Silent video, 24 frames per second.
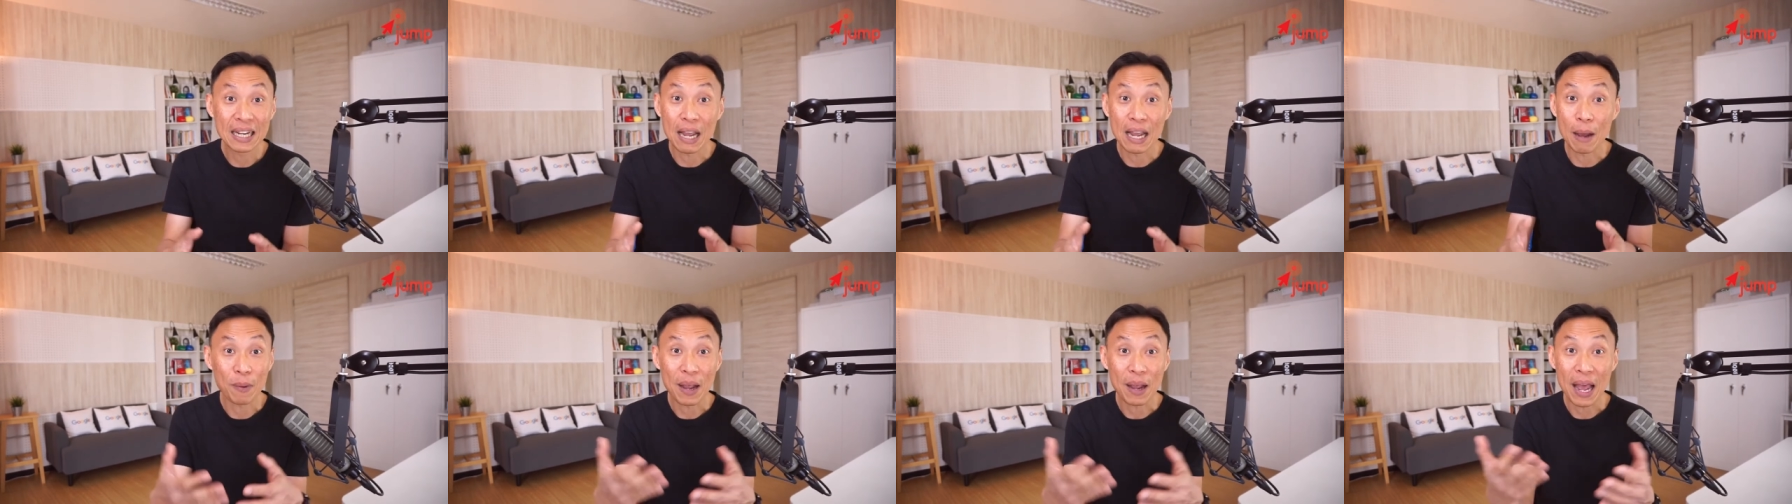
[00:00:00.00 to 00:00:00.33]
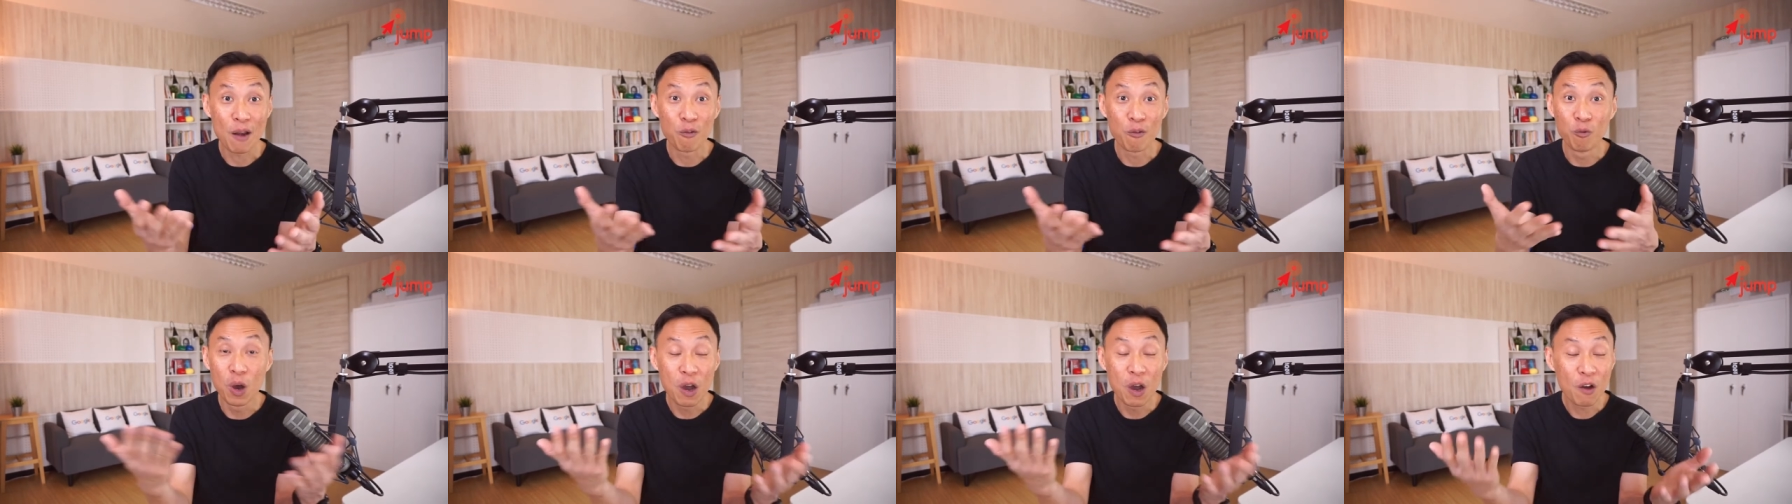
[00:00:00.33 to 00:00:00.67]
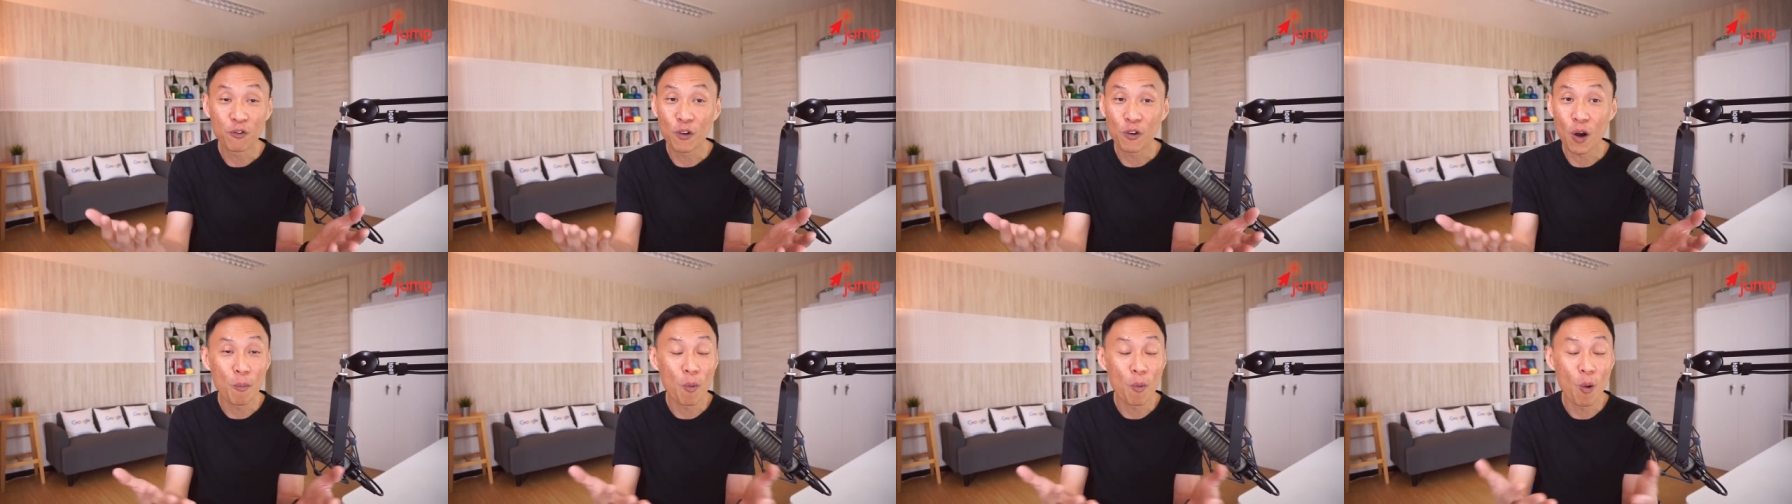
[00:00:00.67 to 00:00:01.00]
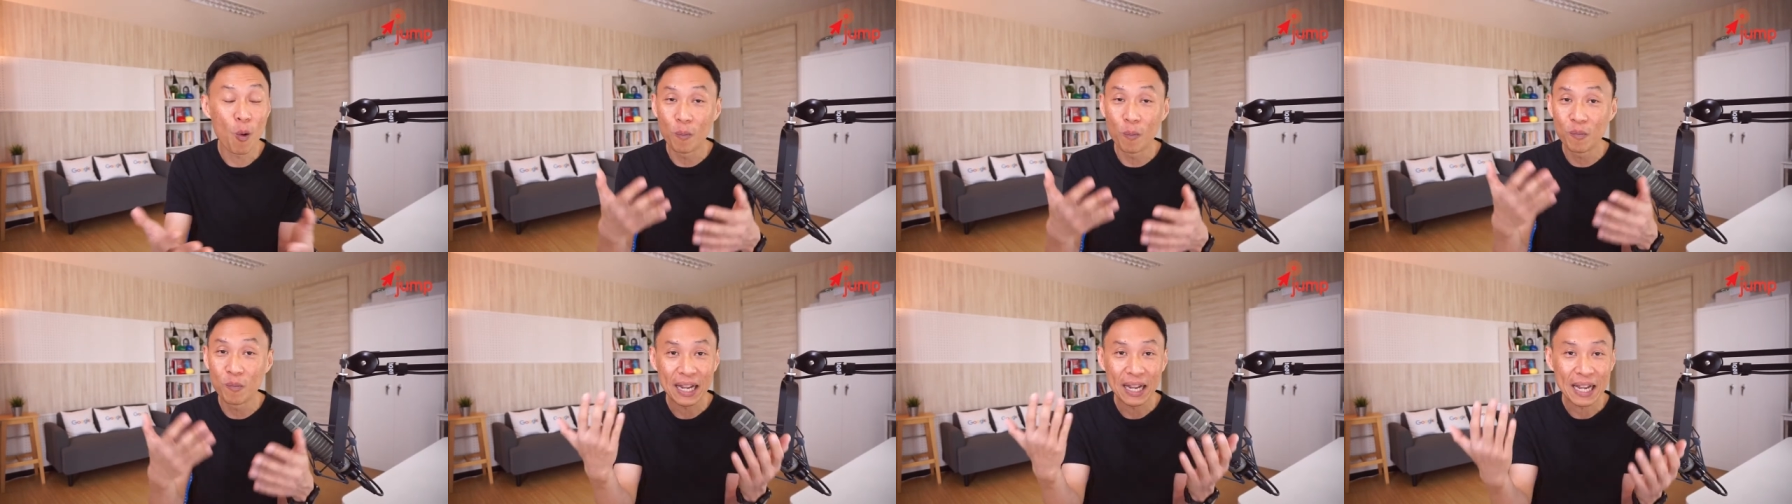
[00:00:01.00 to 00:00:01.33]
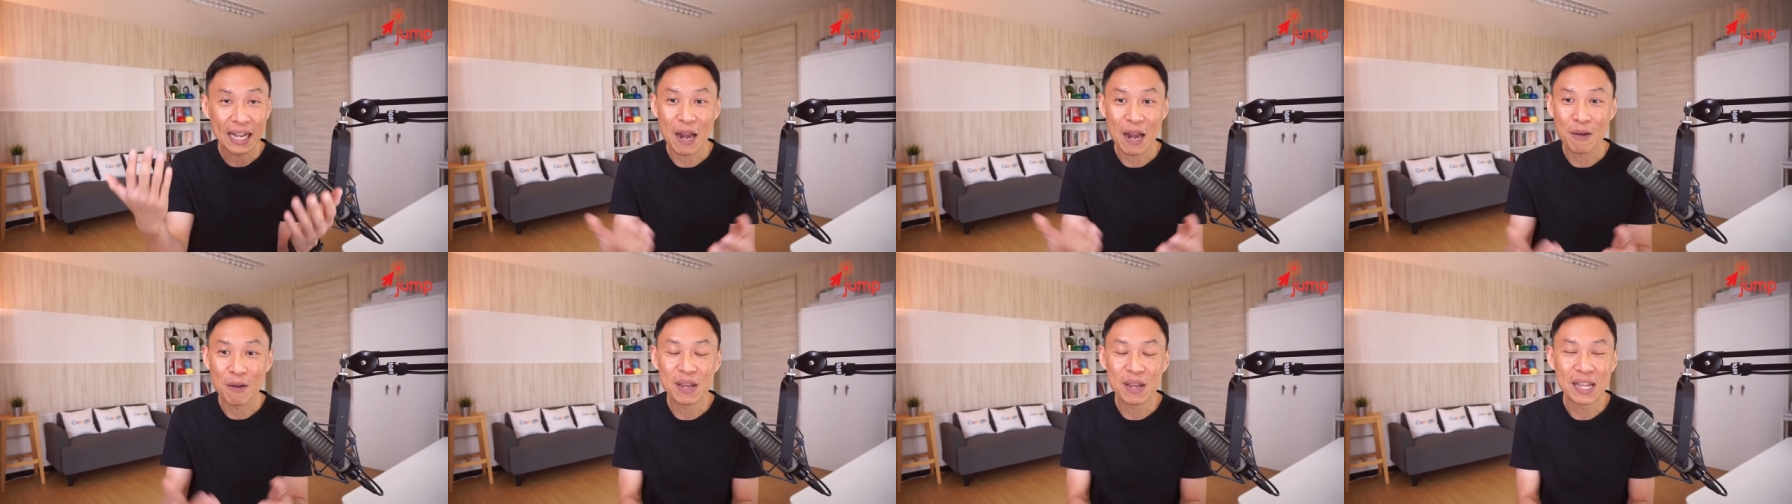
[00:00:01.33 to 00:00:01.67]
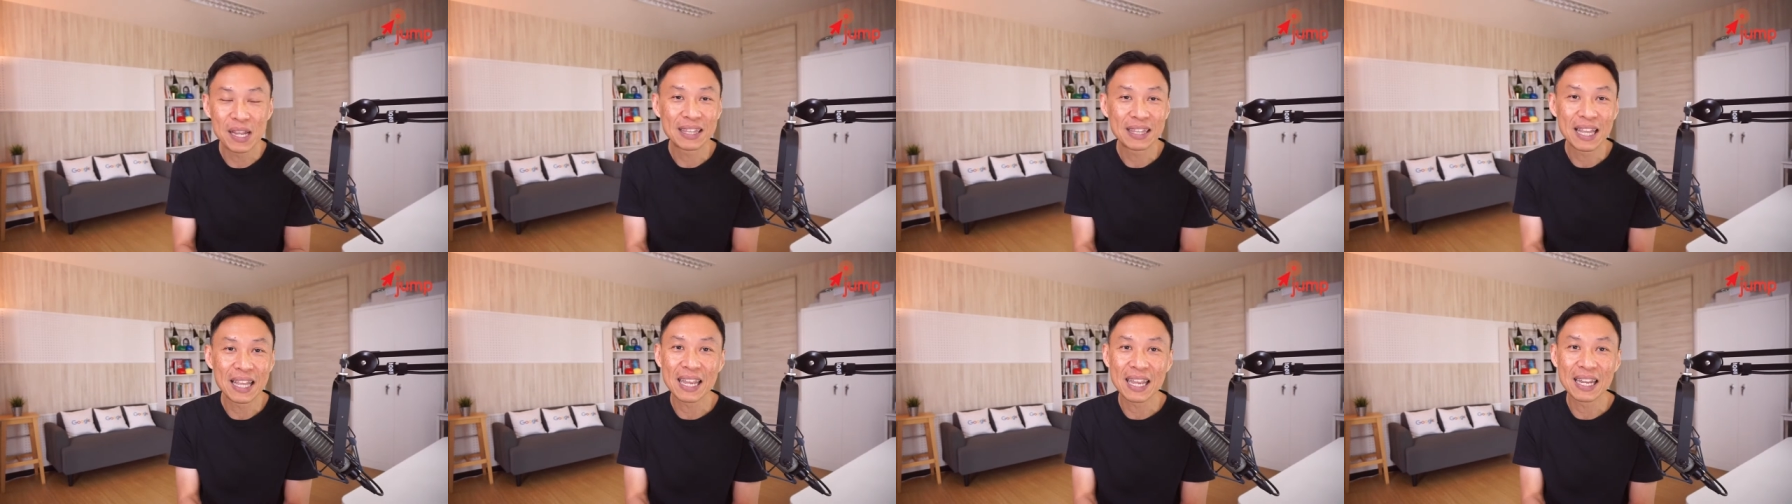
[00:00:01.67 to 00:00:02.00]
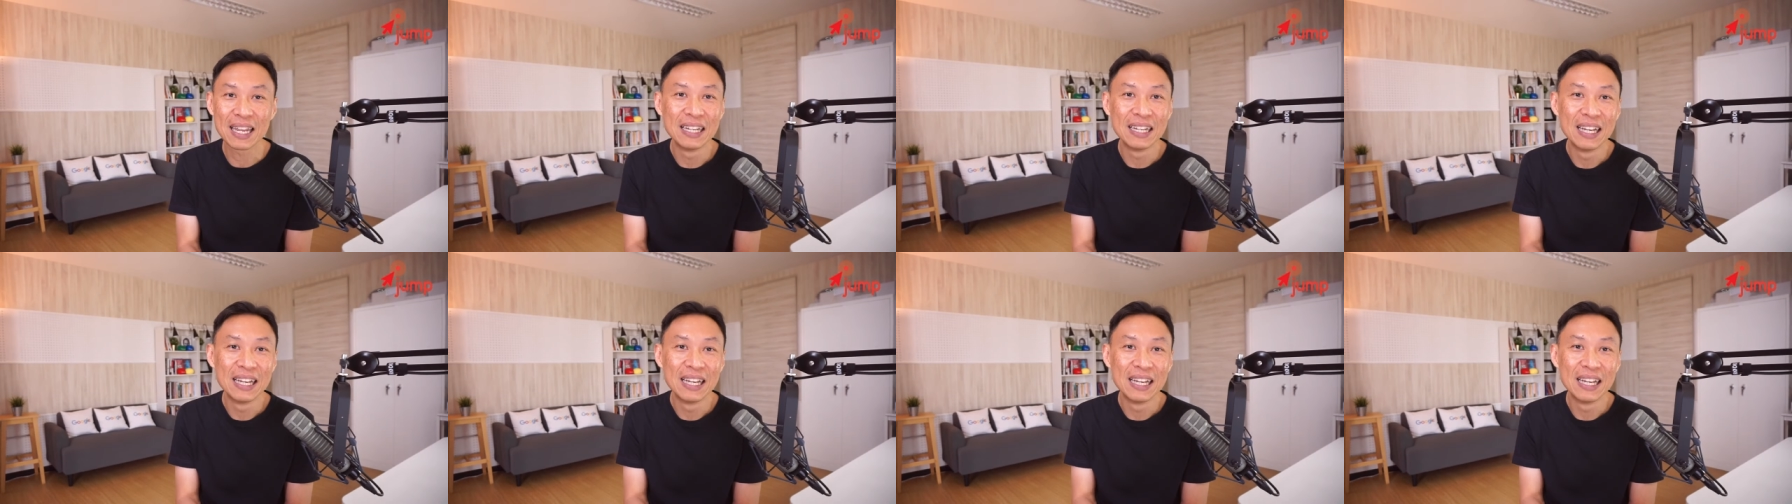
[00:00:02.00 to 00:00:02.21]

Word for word: กับการ work from home ในการมีตติ้ง